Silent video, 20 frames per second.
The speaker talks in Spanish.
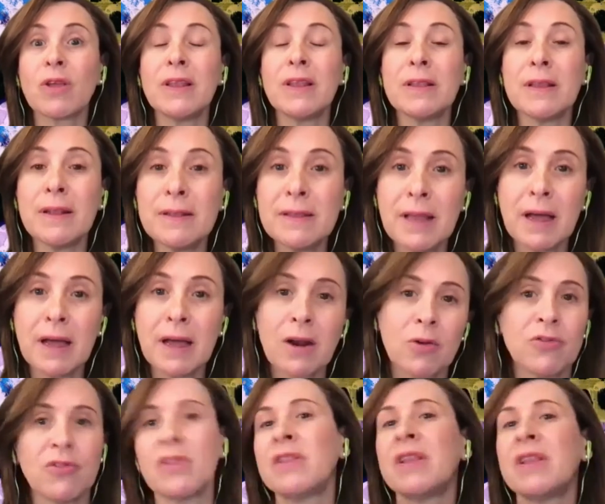intentar
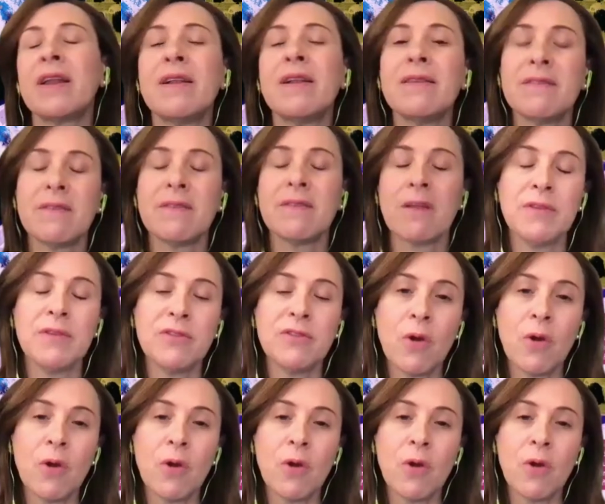concentrar el
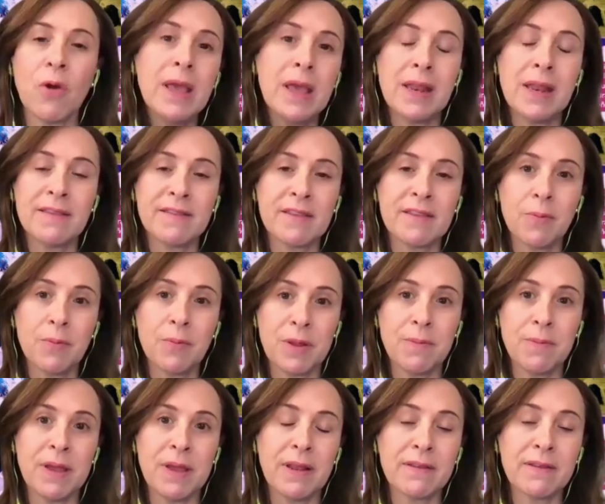servicio en esas
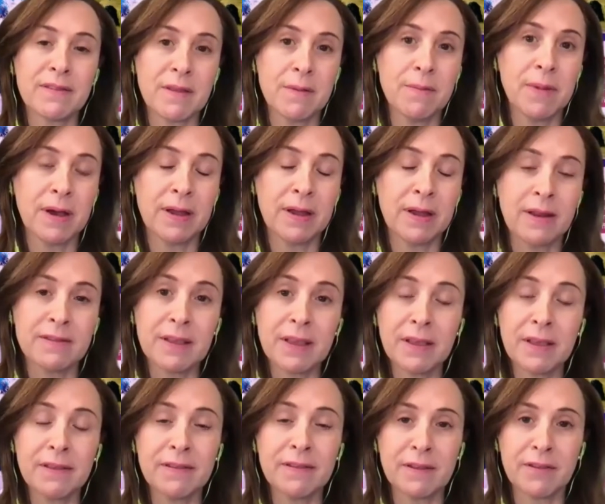primeras semanas de
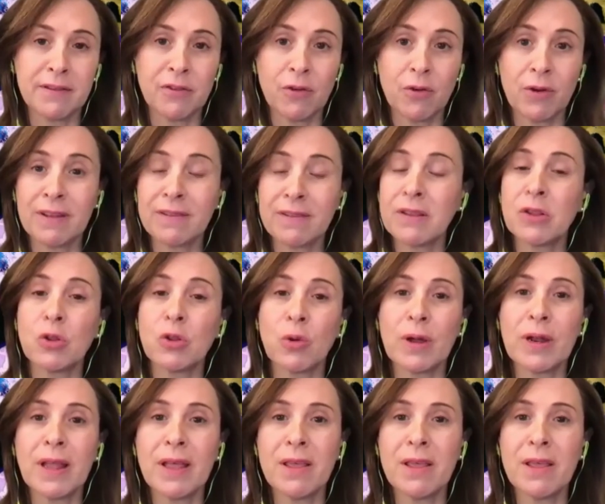gestación, hacen
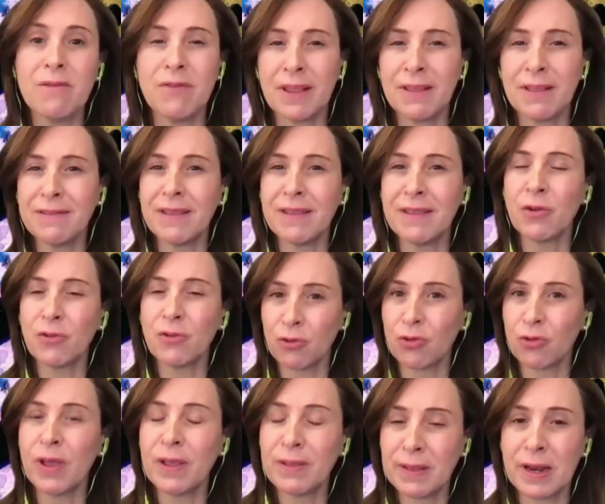toda la diferencia.
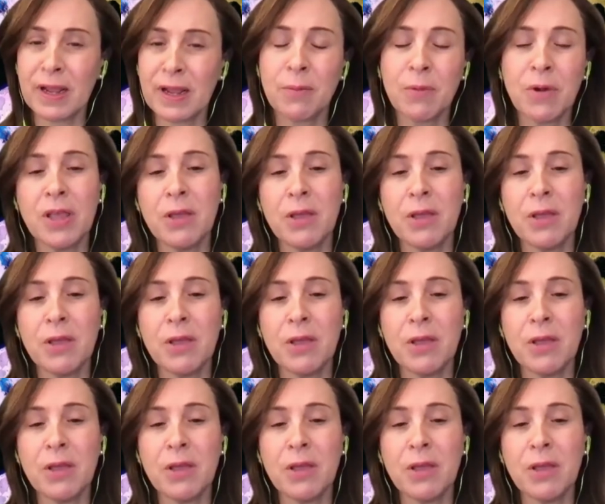Nosotros entregamos ahí